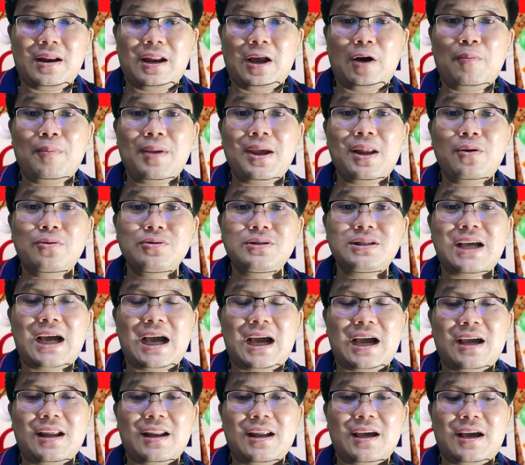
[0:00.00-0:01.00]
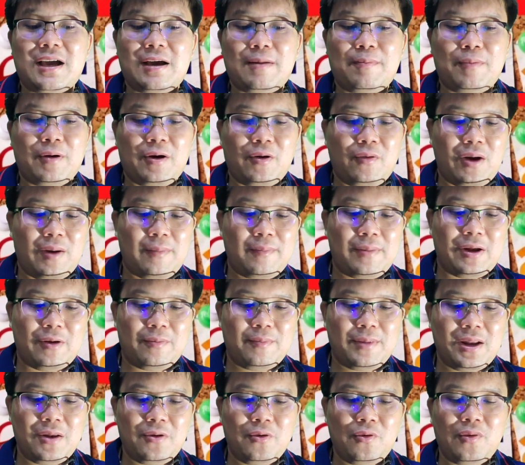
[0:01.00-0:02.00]
เราไม่รู้จักกันนะครับเพราะว่าเรา
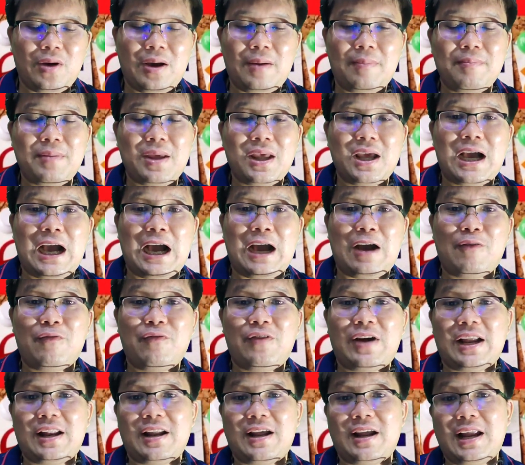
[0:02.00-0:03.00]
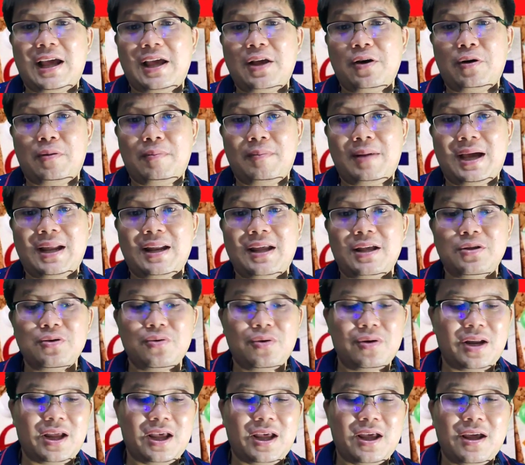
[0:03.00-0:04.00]
ไม่รู้ว่ามีข่าวฝัดอะไรออกมาใน
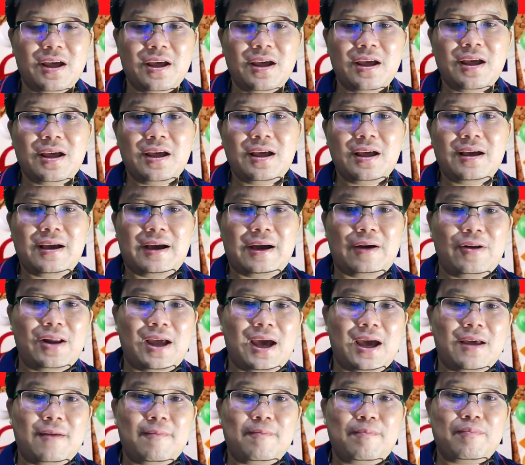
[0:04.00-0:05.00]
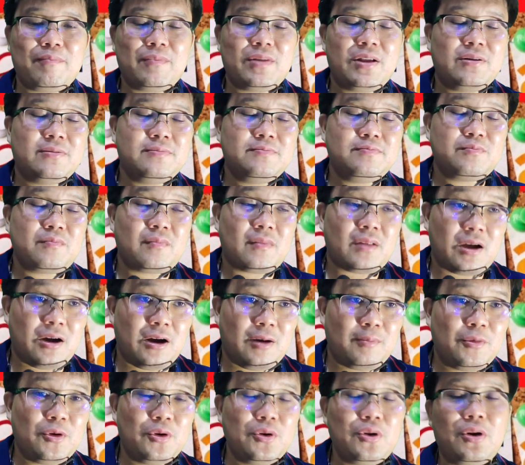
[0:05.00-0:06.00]
ช่วงนี้เอาแหละข้
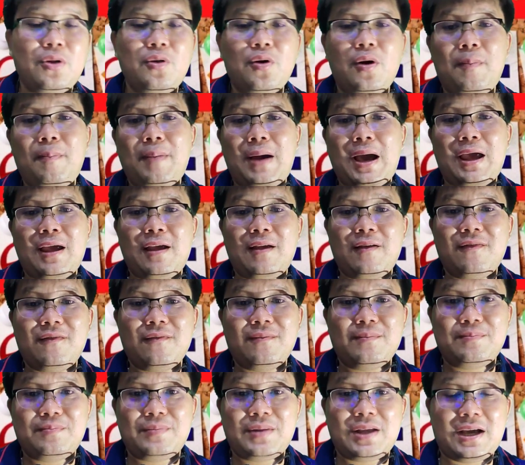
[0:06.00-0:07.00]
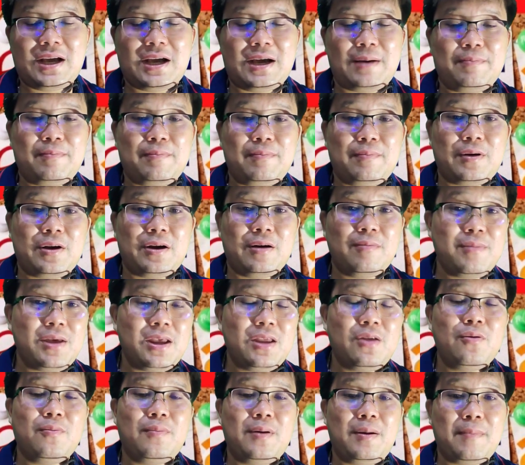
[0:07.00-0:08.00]
อมูลโดยทั่วไปนะครับก็มี
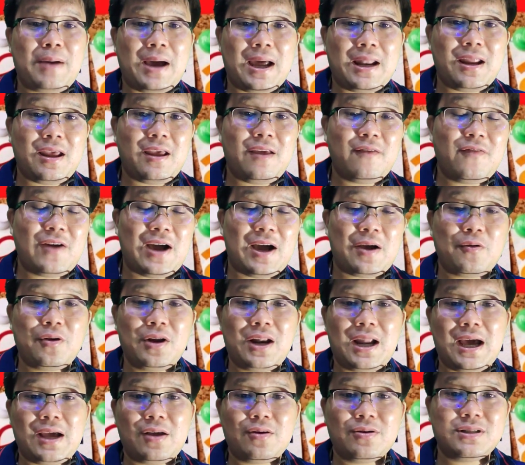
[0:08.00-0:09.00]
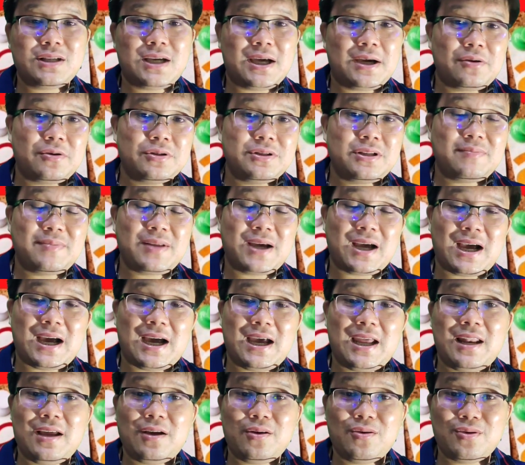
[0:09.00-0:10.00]
อยู่ประมาณนี้ฝากกดไลค์กดแชร์กด
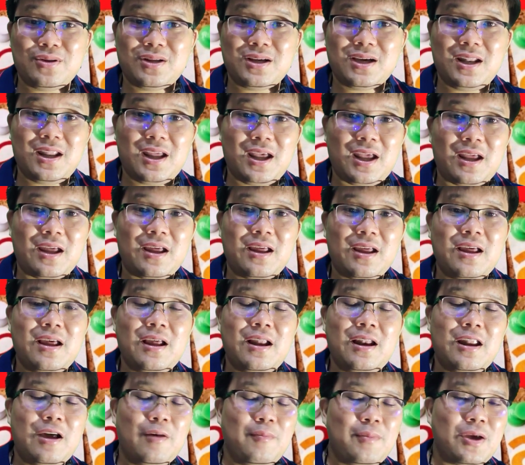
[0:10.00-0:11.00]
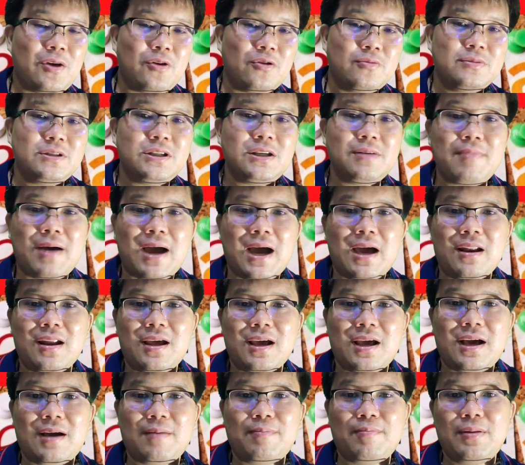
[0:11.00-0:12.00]
Subscribe และกดกระดิ่งแล้วมีกลุ่มชิบะ
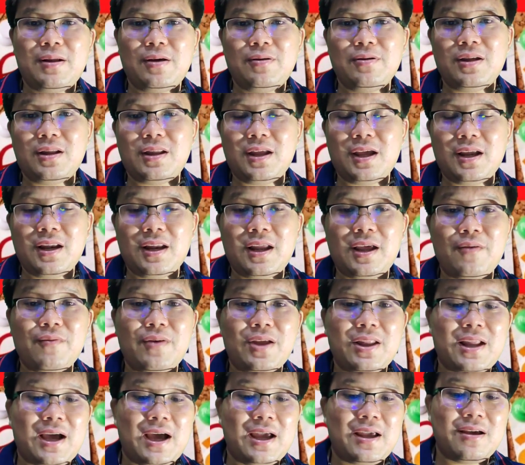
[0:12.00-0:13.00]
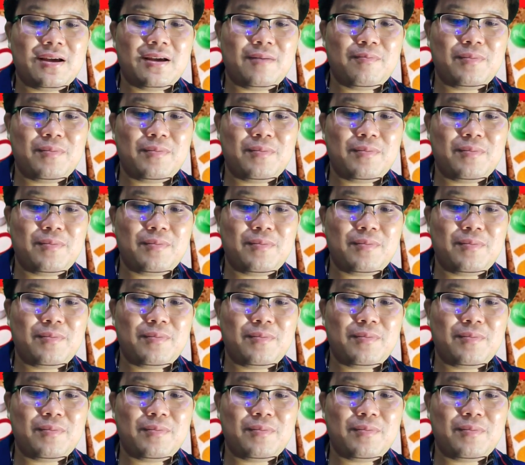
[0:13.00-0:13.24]
นะครับเราจะทิ้งลิงก์ไว้ใต้ค